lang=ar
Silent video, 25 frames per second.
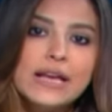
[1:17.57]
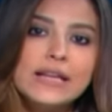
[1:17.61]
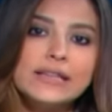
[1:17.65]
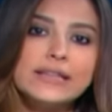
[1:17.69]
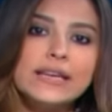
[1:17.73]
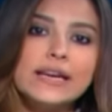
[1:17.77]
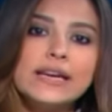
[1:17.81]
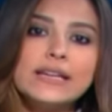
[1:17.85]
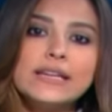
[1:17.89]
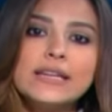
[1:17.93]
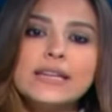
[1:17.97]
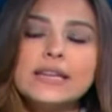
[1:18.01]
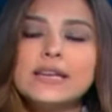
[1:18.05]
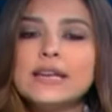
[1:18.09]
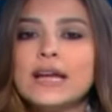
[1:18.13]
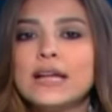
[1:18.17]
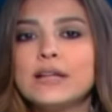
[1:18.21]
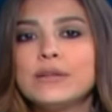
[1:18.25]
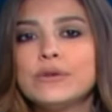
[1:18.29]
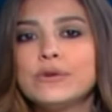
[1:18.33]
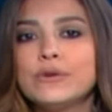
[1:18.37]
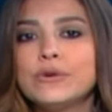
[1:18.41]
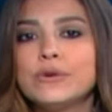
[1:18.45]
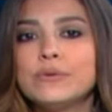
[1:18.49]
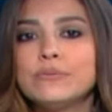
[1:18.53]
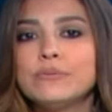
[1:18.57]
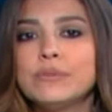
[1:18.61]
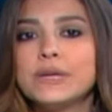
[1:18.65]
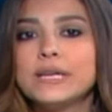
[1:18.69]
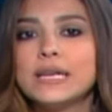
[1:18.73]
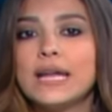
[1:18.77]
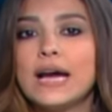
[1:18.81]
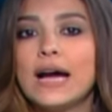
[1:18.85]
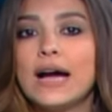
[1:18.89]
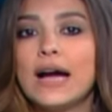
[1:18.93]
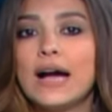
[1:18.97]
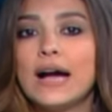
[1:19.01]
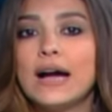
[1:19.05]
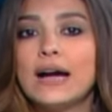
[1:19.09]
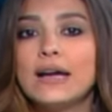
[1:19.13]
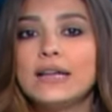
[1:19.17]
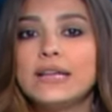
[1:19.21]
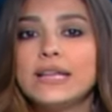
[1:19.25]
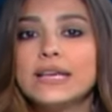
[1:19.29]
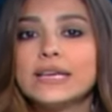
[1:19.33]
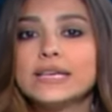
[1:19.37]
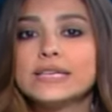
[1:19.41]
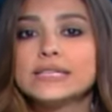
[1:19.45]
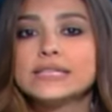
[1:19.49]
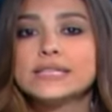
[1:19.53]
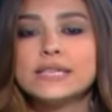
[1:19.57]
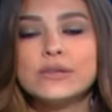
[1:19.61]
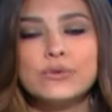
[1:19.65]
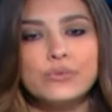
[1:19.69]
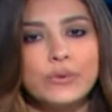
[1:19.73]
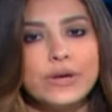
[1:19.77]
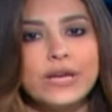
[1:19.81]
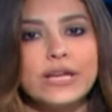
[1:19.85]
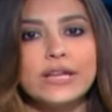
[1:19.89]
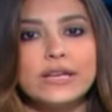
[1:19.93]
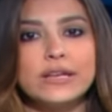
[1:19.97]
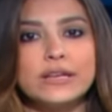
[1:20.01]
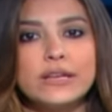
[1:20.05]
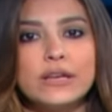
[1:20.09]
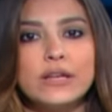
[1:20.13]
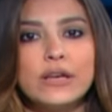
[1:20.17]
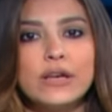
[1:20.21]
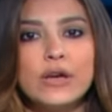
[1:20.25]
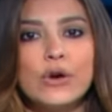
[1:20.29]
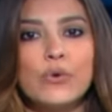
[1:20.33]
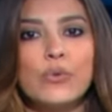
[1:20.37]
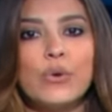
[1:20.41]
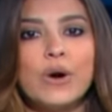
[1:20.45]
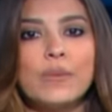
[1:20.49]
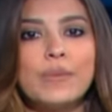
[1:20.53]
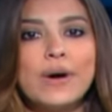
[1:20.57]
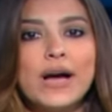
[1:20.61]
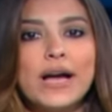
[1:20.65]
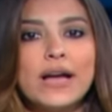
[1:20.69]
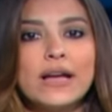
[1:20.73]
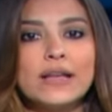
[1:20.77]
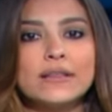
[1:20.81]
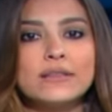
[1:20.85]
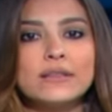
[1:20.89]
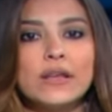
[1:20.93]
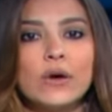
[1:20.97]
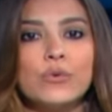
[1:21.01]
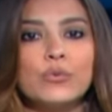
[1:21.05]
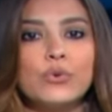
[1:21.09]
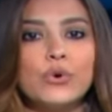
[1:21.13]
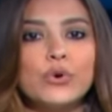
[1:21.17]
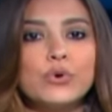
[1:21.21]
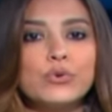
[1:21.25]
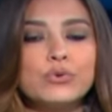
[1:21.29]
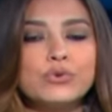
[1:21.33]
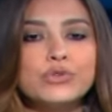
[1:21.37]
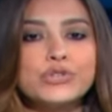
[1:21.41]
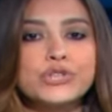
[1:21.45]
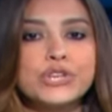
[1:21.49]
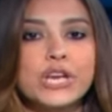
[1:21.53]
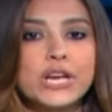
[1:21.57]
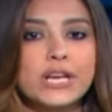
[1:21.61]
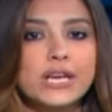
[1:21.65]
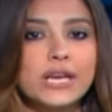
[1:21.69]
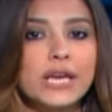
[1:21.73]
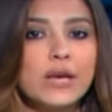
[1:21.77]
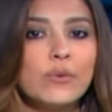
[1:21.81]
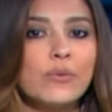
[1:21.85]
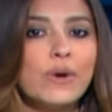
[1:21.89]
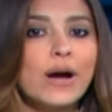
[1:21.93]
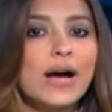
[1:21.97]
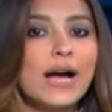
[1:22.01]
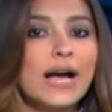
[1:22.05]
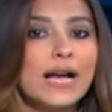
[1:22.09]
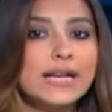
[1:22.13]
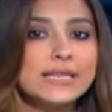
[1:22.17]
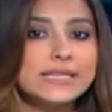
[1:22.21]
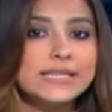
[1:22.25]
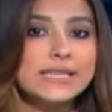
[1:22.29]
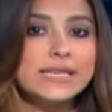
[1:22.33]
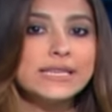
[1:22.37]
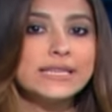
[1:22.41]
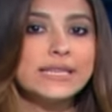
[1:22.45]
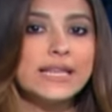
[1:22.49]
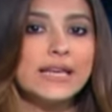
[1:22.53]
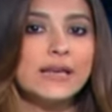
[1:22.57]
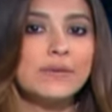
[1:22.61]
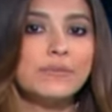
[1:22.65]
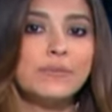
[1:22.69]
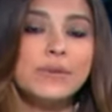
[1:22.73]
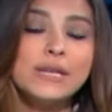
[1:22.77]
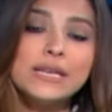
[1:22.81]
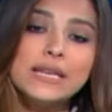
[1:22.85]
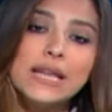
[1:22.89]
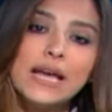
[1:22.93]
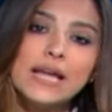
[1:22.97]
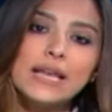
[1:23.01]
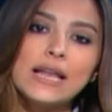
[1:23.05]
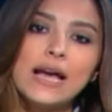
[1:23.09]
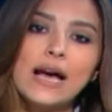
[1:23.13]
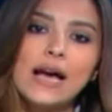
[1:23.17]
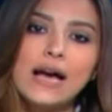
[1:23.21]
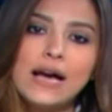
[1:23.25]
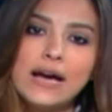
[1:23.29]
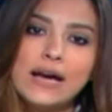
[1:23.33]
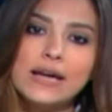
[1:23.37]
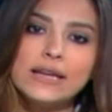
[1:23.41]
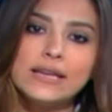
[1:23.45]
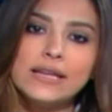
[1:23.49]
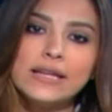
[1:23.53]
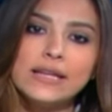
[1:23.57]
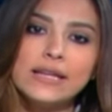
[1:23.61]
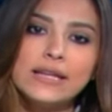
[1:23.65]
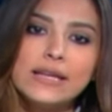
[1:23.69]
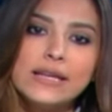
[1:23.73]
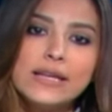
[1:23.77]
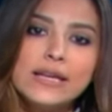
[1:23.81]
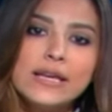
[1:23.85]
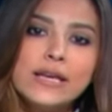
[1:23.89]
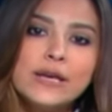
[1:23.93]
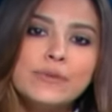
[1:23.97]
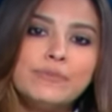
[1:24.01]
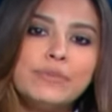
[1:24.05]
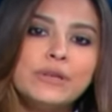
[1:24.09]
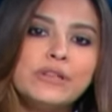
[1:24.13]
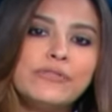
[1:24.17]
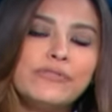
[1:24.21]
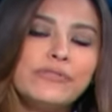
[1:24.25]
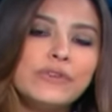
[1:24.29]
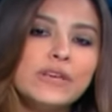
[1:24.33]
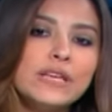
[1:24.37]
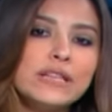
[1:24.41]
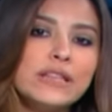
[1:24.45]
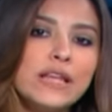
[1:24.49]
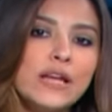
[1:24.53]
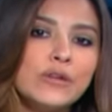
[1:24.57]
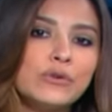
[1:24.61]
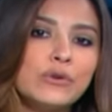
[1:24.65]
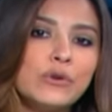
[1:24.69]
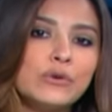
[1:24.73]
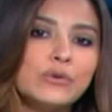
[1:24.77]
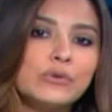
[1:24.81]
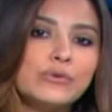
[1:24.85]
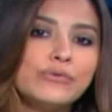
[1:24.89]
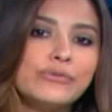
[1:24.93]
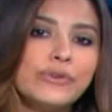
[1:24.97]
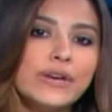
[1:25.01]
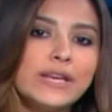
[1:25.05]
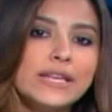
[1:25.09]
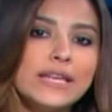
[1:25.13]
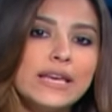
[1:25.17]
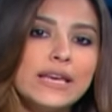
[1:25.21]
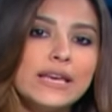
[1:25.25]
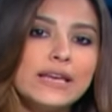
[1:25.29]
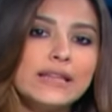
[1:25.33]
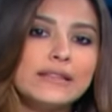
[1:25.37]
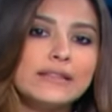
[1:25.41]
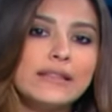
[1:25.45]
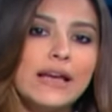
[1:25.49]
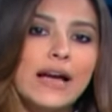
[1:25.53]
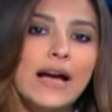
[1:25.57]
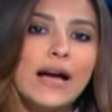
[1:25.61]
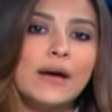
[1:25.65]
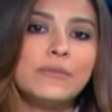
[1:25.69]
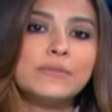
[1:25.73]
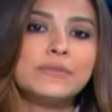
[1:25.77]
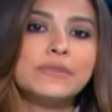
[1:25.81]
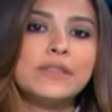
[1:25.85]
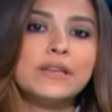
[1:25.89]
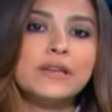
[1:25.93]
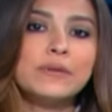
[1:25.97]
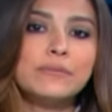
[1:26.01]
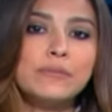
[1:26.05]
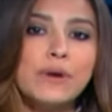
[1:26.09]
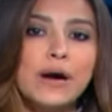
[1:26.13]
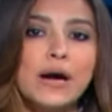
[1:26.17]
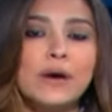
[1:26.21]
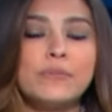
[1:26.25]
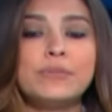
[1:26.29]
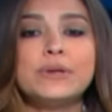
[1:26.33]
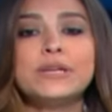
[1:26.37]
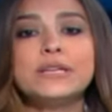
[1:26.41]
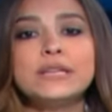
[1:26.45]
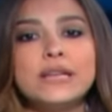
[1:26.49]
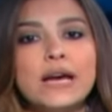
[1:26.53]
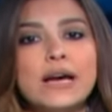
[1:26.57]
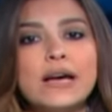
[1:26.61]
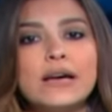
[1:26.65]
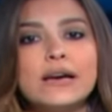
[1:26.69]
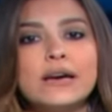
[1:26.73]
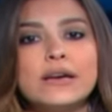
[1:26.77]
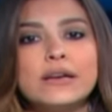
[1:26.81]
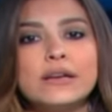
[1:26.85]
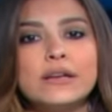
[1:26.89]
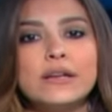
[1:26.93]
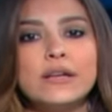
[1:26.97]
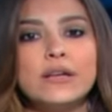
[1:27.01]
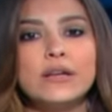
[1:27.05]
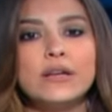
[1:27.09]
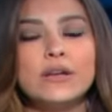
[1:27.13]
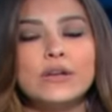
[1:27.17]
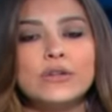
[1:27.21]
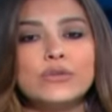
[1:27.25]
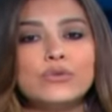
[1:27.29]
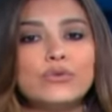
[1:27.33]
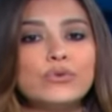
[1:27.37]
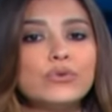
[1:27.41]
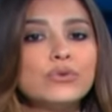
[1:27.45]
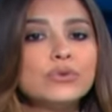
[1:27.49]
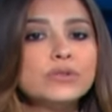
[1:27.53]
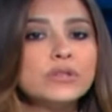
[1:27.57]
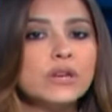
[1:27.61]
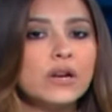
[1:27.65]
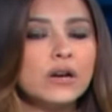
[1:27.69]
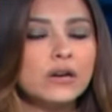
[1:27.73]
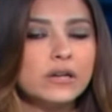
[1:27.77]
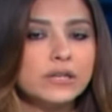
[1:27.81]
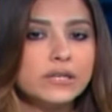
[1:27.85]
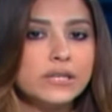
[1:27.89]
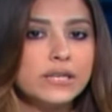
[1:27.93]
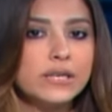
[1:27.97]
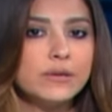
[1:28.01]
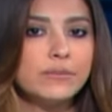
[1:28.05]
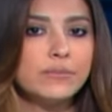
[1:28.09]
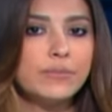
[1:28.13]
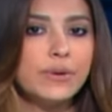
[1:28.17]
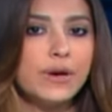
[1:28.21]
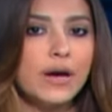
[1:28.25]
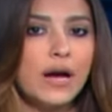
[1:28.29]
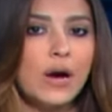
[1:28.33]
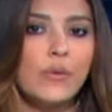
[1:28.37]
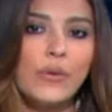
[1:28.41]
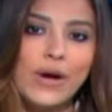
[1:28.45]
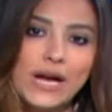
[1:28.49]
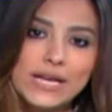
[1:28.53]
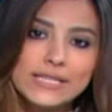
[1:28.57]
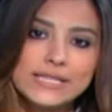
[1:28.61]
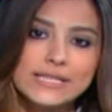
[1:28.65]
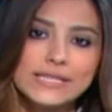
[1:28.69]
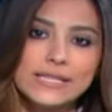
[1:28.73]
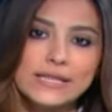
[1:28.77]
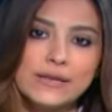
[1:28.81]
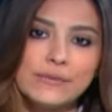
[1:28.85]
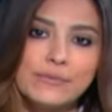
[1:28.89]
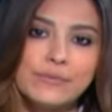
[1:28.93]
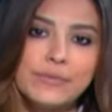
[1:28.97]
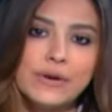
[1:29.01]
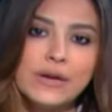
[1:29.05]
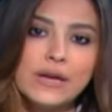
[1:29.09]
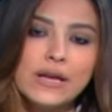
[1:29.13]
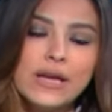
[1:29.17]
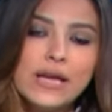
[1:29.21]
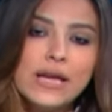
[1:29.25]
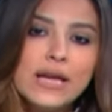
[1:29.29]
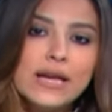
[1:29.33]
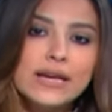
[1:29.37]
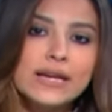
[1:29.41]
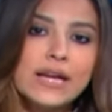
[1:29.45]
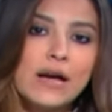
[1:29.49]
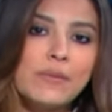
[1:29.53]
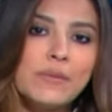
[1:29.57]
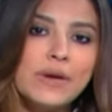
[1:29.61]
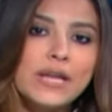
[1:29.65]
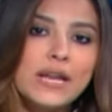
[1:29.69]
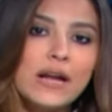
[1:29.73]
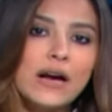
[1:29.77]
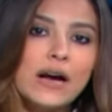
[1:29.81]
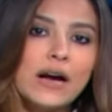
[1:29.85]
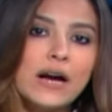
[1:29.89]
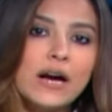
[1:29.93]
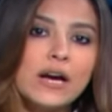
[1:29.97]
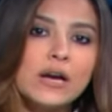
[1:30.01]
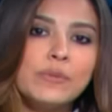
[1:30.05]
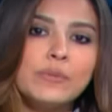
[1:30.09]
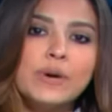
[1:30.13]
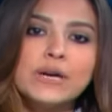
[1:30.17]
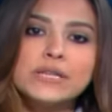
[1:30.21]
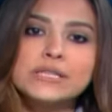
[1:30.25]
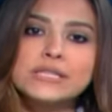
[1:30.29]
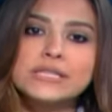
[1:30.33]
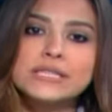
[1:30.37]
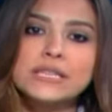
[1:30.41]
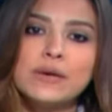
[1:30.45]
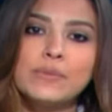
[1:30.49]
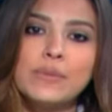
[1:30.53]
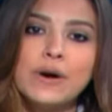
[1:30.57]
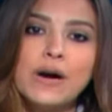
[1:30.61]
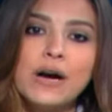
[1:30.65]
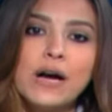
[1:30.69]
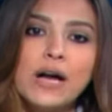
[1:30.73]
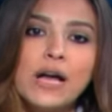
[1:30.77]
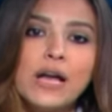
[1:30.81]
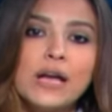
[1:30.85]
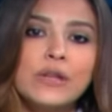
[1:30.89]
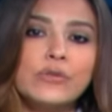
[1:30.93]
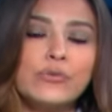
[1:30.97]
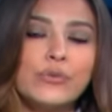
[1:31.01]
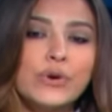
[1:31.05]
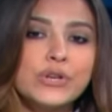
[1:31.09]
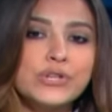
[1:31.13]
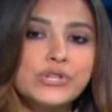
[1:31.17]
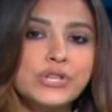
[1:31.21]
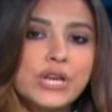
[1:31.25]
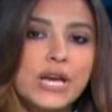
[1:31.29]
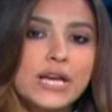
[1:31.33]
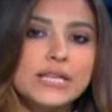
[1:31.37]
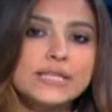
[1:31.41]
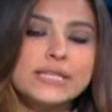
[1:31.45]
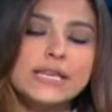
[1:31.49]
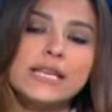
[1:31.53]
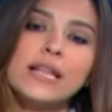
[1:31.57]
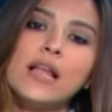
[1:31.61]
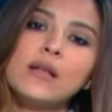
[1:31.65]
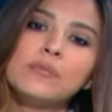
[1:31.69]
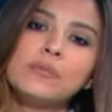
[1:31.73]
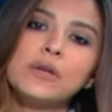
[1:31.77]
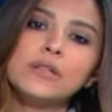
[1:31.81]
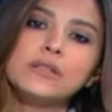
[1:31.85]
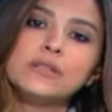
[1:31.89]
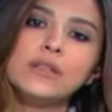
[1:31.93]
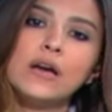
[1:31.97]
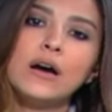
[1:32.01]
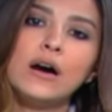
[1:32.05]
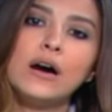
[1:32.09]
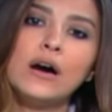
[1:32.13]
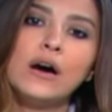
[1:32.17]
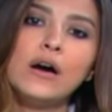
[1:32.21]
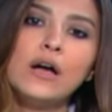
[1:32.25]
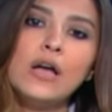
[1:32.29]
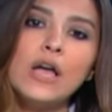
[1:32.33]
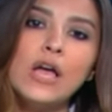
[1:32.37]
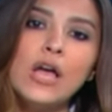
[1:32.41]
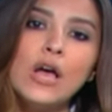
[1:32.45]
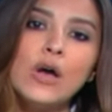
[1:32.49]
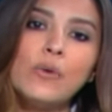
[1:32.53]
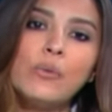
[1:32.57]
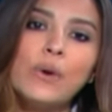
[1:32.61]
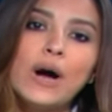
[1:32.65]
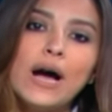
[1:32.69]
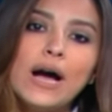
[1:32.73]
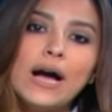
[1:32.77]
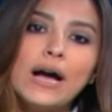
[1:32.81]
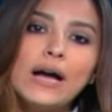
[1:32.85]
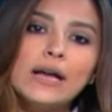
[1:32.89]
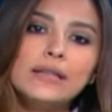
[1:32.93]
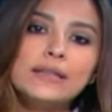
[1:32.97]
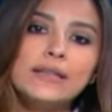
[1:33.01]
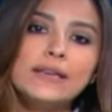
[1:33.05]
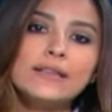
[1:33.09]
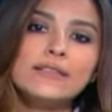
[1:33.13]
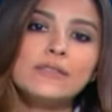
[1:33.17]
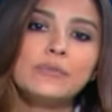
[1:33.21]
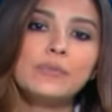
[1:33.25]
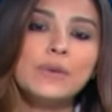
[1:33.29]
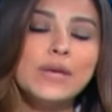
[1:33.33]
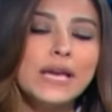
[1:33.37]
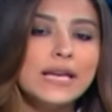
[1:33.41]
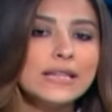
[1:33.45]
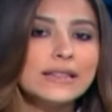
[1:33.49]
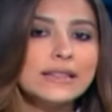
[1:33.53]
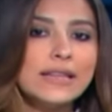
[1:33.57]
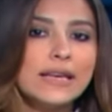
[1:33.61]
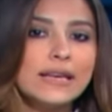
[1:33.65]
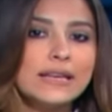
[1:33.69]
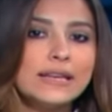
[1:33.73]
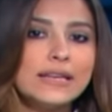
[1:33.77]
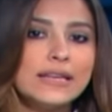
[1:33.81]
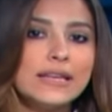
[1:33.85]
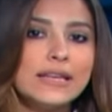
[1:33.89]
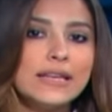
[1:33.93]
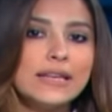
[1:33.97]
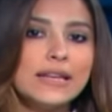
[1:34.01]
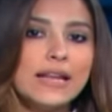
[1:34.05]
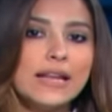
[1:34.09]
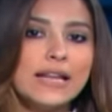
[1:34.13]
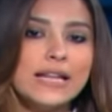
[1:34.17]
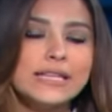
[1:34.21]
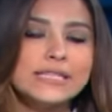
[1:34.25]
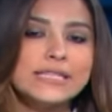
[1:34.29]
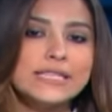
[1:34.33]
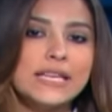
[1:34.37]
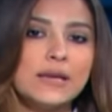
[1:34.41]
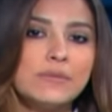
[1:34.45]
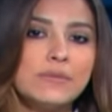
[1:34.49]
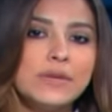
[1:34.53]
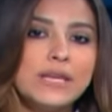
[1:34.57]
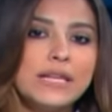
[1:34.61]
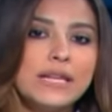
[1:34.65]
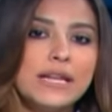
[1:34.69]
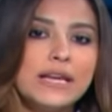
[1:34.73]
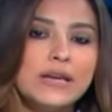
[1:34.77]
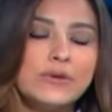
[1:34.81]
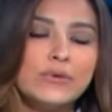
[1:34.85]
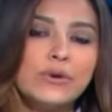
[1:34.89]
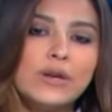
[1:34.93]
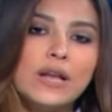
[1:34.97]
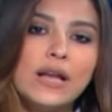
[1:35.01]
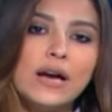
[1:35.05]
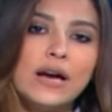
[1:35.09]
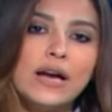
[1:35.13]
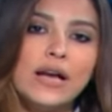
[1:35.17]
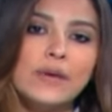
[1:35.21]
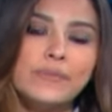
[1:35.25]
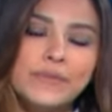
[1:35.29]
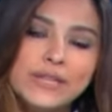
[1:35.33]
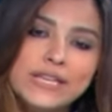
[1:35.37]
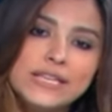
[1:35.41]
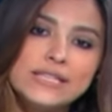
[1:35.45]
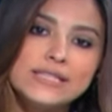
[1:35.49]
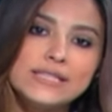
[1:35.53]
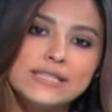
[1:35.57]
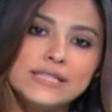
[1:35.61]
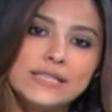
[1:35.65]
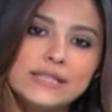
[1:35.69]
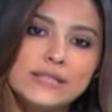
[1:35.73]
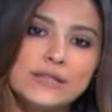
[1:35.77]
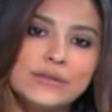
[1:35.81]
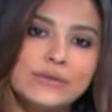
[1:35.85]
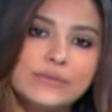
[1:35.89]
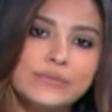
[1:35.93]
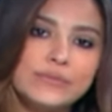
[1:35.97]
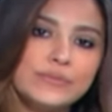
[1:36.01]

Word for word: تقريرنا اليوم من أعالي كسروان وبعد ورود شكاوى عديدة من الأهالي بتفيد أنه النفايات عم ترمى بالنهر دون رقيب أو حسيب كاميرا أخبار الصباح توجهت إلى المنطقة وعادت بها التقرير للزميلة رولا أمين الدين